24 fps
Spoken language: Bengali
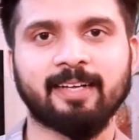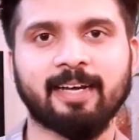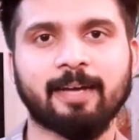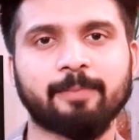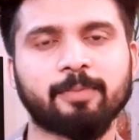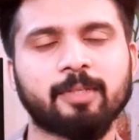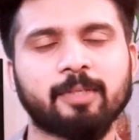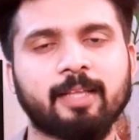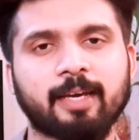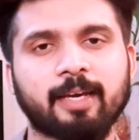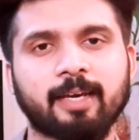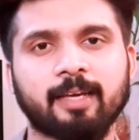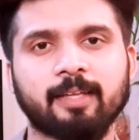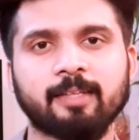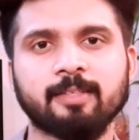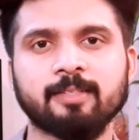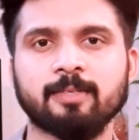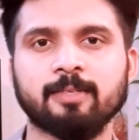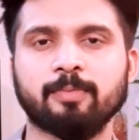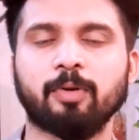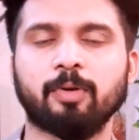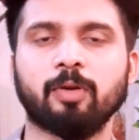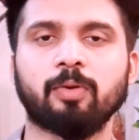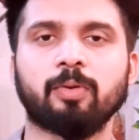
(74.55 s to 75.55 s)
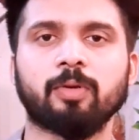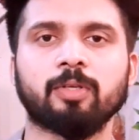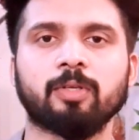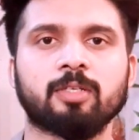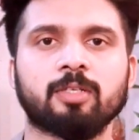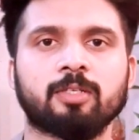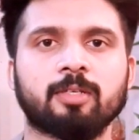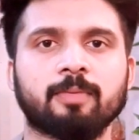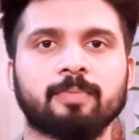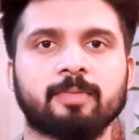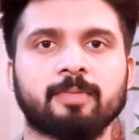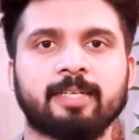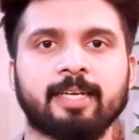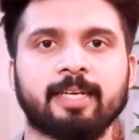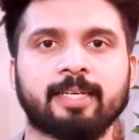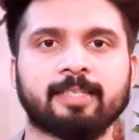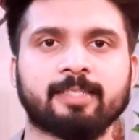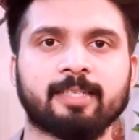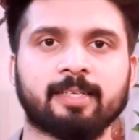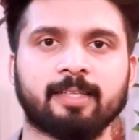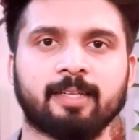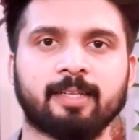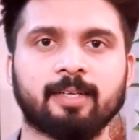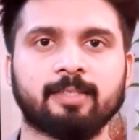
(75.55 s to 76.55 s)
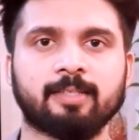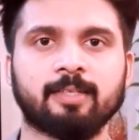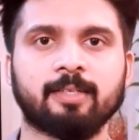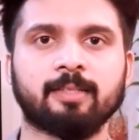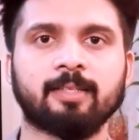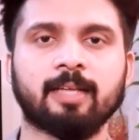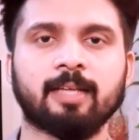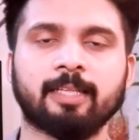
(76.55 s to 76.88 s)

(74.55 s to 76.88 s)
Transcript: আপনি দেখেন যে বড় বড় যেসব টেক চ্যানেল আছে